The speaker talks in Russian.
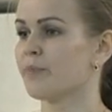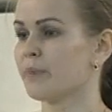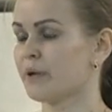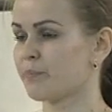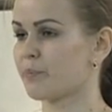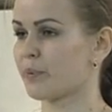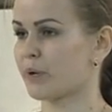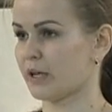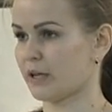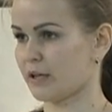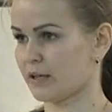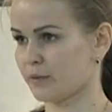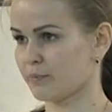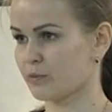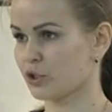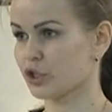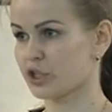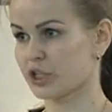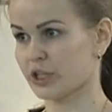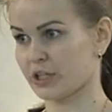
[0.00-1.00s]
Мы
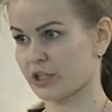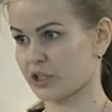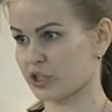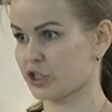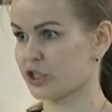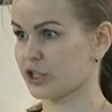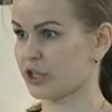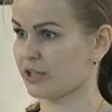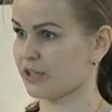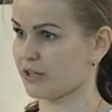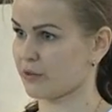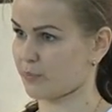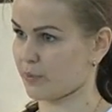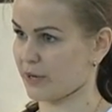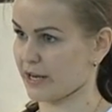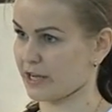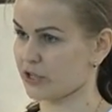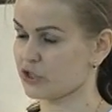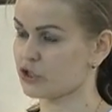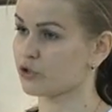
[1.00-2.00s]
прыгаем, ножки на ширине
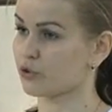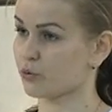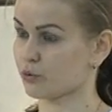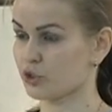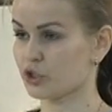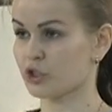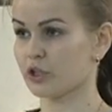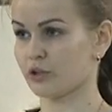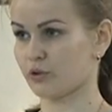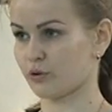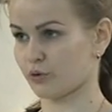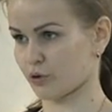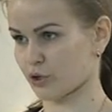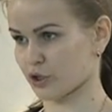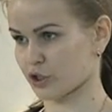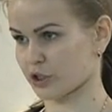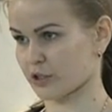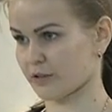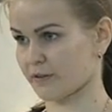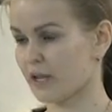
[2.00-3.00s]
плеч, ручки
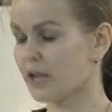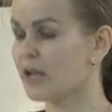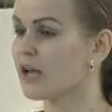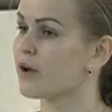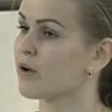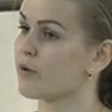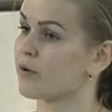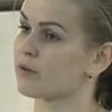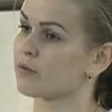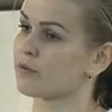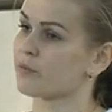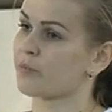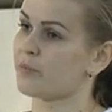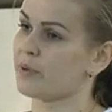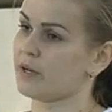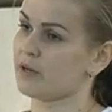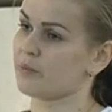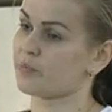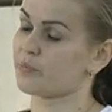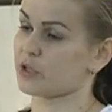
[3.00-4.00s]
тоже.
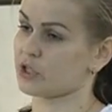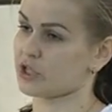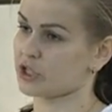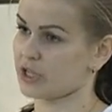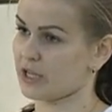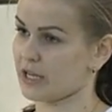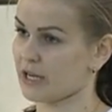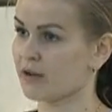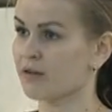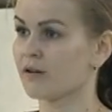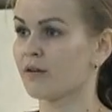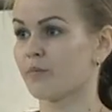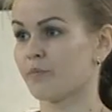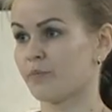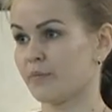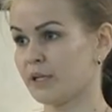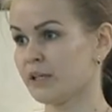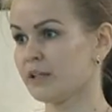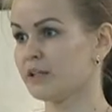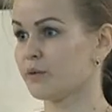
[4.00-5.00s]
При прыжке
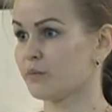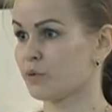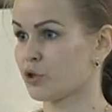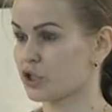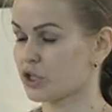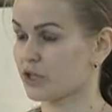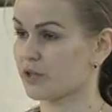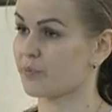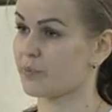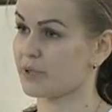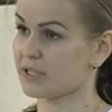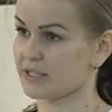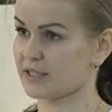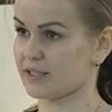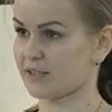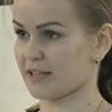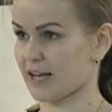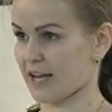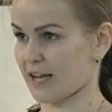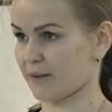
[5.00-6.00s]
мы немножко
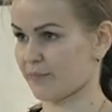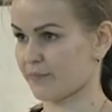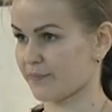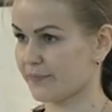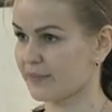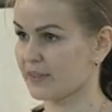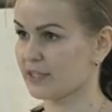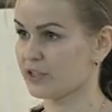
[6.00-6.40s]
приседаем.